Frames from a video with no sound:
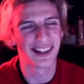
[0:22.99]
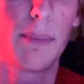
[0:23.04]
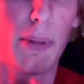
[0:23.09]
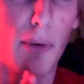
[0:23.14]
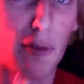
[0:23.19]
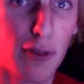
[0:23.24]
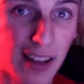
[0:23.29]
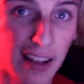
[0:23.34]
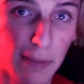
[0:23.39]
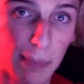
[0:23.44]

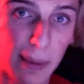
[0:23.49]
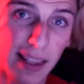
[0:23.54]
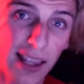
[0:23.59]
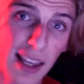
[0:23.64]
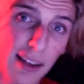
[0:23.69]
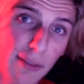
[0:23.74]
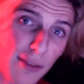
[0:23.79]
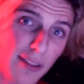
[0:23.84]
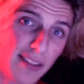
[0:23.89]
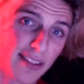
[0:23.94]
Pour vous
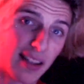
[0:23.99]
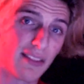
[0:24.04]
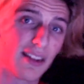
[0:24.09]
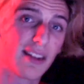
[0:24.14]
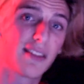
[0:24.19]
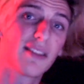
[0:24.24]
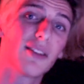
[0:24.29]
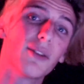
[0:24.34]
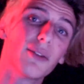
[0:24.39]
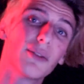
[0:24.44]
expliquer, vous le
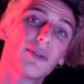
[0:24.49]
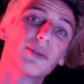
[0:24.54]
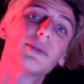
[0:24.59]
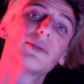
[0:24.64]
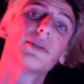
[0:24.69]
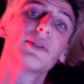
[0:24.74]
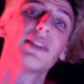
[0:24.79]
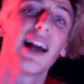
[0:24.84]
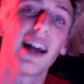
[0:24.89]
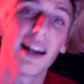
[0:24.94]
savez sans
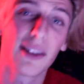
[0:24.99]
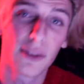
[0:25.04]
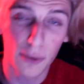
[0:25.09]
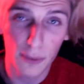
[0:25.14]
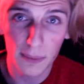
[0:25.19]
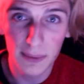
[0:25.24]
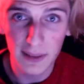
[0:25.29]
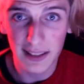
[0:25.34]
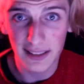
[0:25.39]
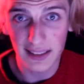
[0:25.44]
doute, on a un
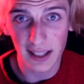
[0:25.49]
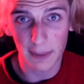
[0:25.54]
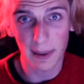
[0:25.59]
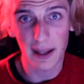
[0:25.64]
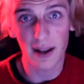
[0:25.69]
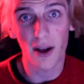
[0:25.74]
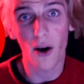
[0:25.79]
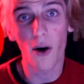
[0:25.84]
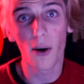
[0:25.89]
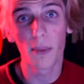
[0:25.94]
groupe qui
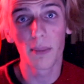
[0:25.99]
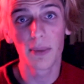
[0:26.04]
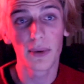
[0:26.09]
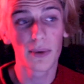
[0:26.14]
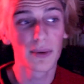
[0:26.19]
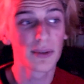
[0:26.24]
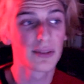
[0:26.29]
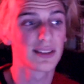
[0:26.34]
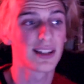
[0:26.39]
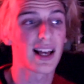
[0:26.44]
s'appelle
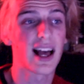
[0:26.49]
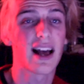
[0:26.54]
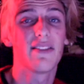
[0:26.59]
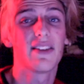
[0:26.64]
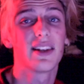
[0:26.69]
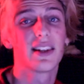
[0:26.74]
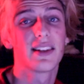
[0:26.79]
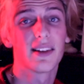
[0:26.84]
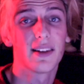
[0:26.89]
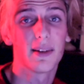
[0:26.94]
Ambiose
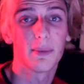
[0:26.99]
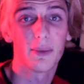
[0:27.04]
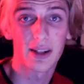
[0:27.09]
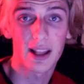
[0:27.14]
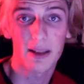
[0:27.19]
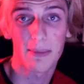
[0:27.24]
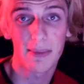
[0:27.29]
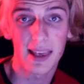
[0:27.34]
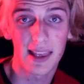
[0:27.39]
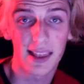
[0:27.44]
avec euh,
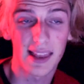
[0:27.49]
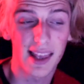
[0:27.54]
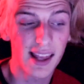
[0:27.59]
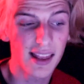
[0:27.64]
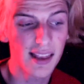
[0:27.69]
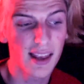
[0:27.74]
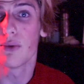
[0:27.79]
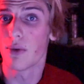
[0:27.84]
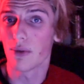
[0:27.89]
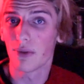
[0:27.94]
mon ami
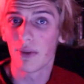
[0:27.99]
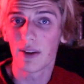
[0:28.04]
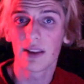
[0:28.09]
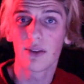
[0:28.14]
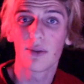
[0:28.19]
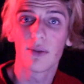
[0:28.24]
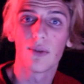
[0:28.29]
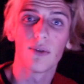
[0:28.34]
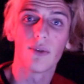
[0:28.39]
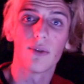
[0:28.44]
Eden, où on fait
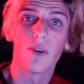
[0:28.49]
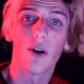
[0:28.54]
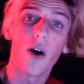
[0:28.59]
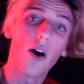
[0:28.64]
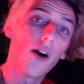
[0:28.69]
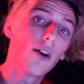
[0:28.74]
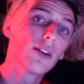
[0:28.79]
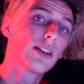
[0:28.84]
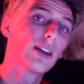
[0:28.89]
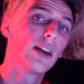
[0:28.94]
du
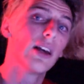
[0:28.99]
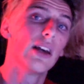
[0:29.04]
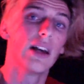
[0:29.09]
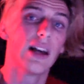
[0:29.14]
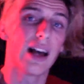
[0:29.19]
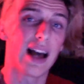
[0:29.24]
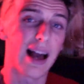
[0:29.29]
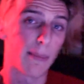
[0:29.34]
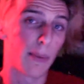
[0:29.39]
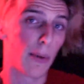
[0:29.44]
rock
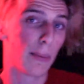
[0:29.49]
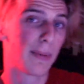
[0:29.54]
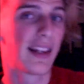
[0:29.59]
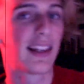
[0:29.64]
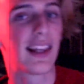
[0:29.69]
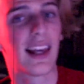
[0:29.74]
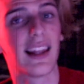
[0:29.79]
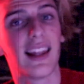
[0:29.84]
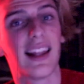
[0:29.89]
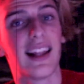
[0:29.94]
un peu
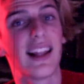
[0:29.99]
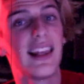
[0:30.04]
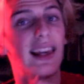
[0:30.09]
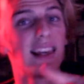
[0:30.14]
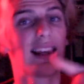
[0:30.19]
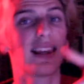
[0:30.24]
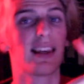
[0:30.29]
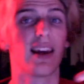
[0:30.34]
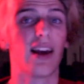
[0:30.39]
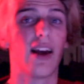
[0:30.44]

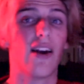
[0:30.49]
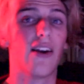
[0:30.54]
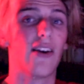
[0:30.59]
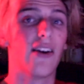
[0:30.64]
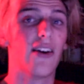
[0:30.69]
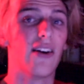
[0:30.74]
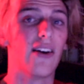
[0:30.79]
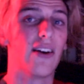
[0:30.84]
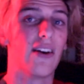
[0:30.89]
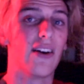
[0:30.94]
psychédélique,
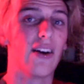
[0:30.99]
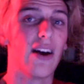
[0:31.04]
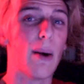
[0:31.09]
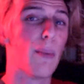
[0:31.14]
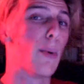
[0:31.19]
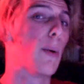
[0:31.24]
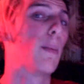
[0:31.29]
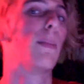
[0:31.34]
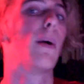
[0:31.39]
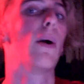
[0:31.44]
euh,
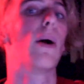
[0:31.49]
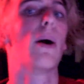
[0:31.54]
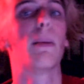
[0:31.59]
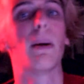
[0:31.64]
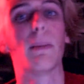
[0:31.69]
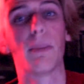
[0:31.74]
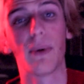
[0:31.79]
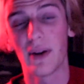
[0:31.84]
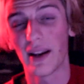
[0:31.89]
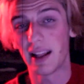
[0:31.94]
un peu
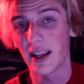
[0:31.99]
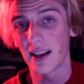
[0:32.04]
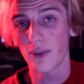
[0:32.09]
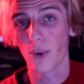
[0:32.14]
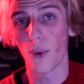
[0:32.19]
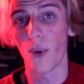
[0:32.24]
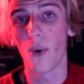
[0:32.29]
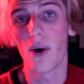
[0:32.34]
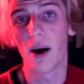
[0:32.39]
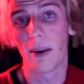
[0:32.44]
pop, un peu
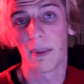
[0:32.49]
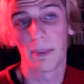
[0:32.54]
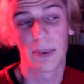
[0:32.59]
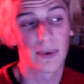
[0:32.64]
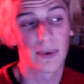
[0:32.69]
électro, un